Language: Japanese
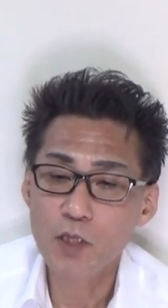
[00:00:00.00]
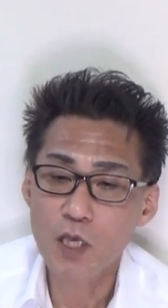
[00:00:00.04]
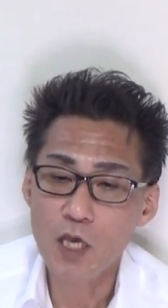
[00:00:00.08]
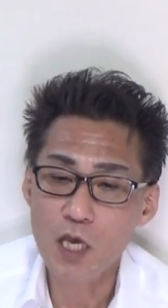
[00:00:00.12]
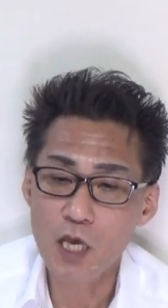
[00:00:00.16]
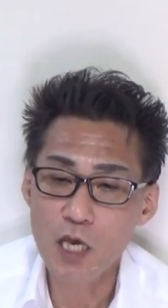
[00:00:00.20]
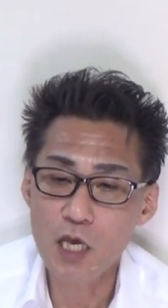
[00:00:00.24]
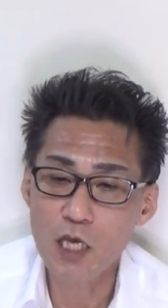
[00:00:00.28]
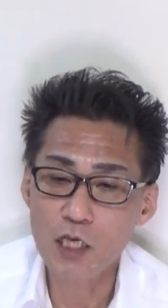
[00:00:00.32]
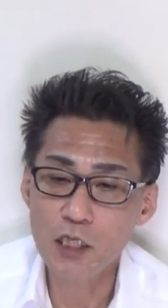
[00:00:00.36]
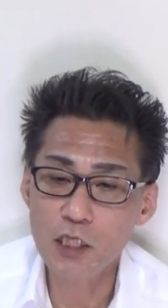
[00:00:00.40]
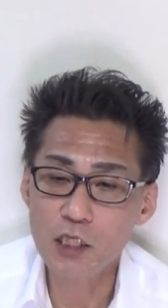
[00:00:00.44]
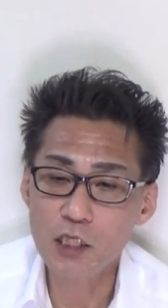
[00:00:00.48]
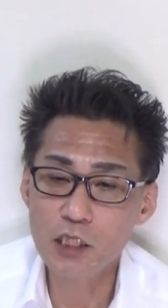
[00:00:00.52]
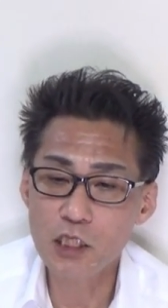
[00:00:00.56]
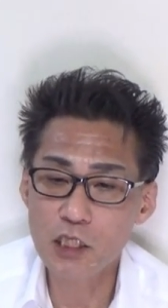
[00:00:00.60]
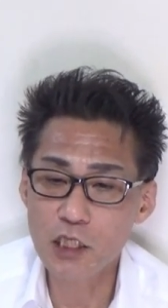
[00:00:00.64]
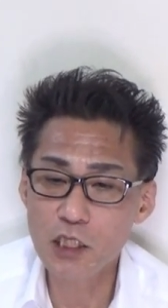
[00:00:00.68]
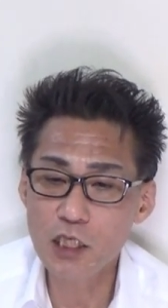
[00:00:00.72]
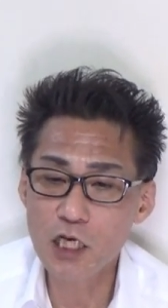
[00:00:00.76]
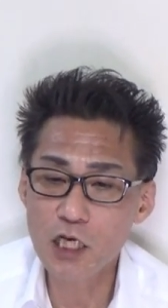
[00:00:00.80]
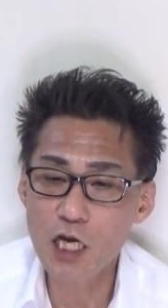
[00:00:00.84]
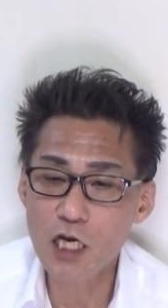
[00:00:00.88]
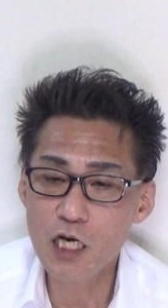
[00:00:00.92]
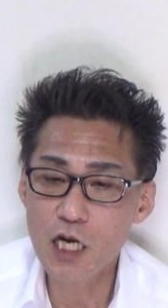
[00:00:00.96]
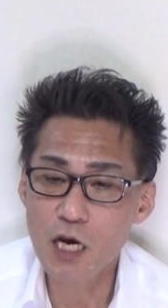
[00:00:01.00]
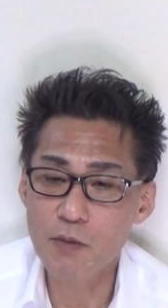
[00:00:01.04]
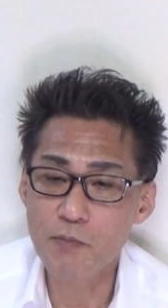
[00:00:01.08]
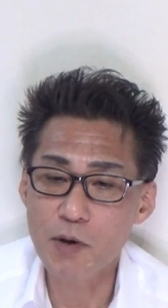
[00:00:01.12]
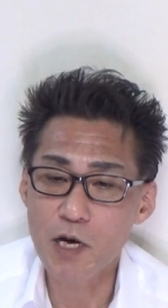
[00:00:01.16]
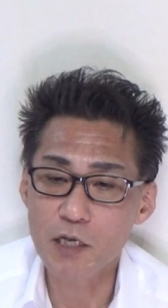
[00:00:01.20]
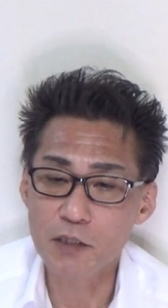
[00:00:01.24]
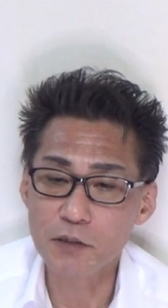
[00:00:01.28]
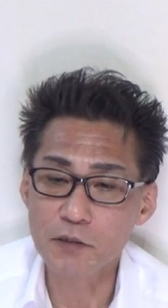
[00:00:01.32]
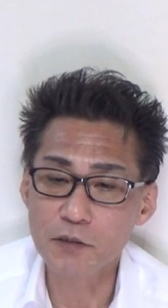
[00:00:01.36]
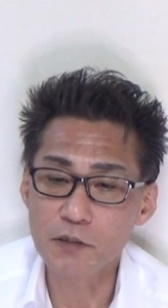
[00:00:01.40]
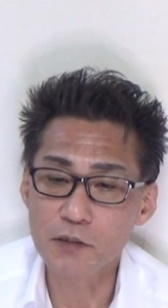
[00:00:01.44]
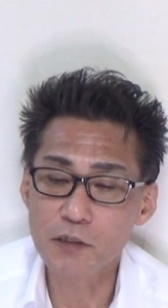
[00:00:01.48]
えー、
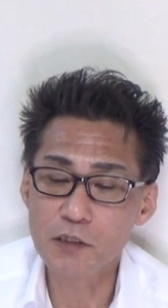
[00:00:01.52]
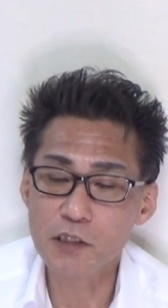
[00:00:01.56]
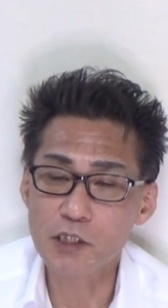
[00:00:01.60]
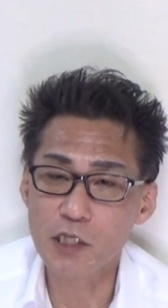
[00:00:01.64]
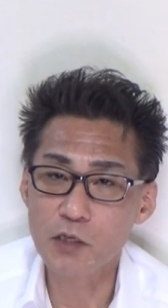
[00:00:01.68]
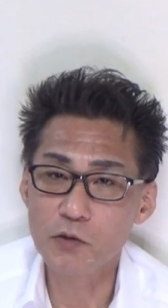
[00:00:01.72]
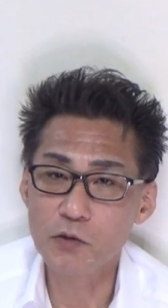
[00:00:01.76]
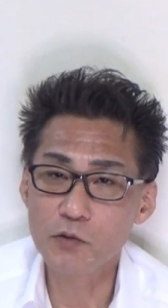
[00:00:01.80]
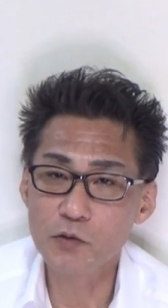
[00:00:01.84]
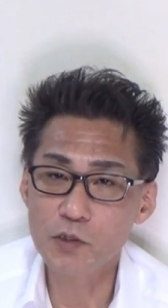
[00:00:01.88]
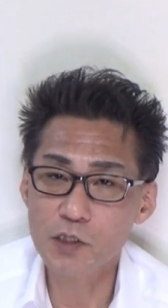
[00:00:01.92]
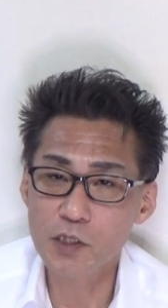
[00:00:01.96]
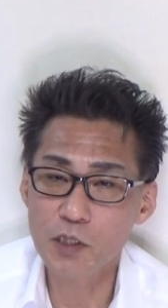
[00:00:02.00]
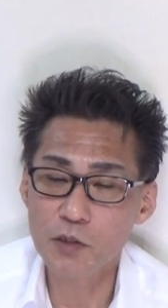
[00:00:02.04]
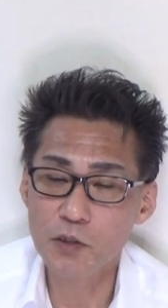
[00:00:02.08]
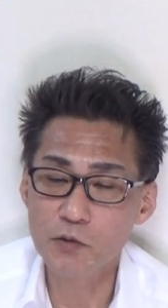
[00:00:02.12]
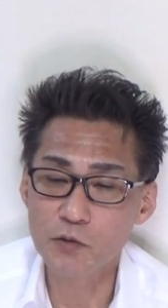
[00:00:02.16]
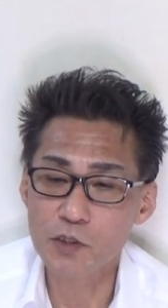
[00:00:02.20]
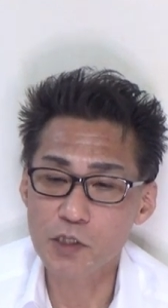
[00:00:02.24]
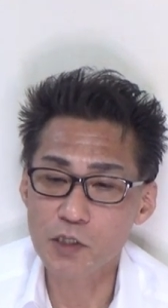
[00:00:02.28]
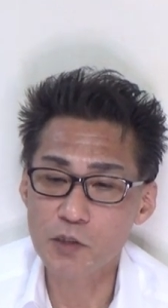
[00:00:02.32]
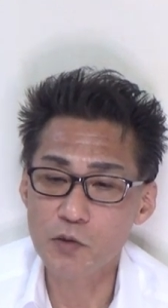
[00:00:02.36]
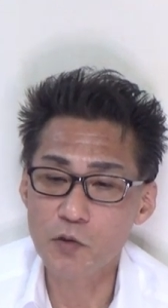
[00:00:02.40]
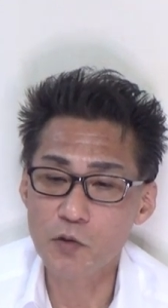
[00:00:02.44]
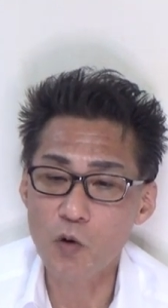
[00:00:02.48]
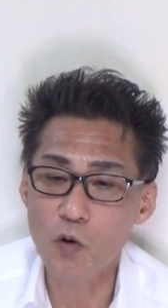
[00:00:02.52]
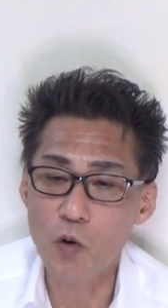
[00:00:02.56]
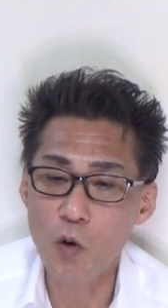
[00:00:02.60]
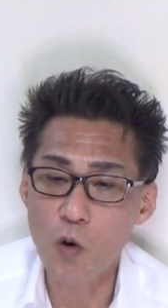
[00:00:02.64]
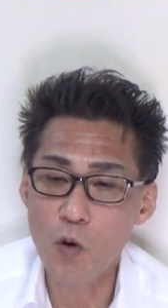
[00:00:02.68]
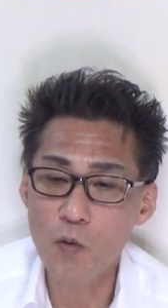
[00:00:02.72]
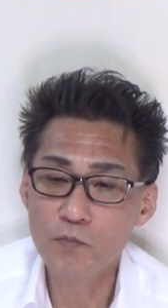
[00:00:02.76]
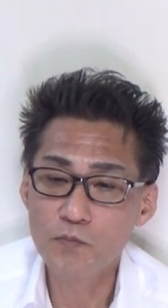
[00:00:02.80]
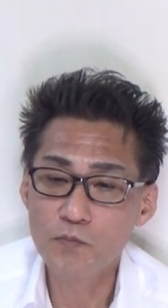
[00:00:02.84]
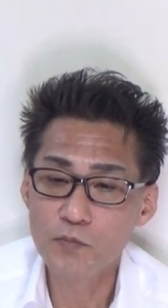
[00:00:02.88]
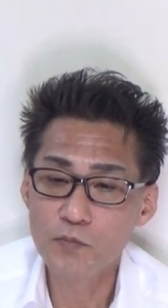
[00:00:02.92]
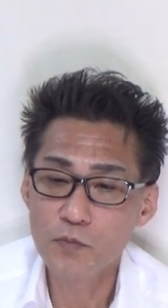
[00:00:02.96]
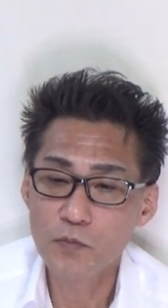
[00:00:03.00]
170-0005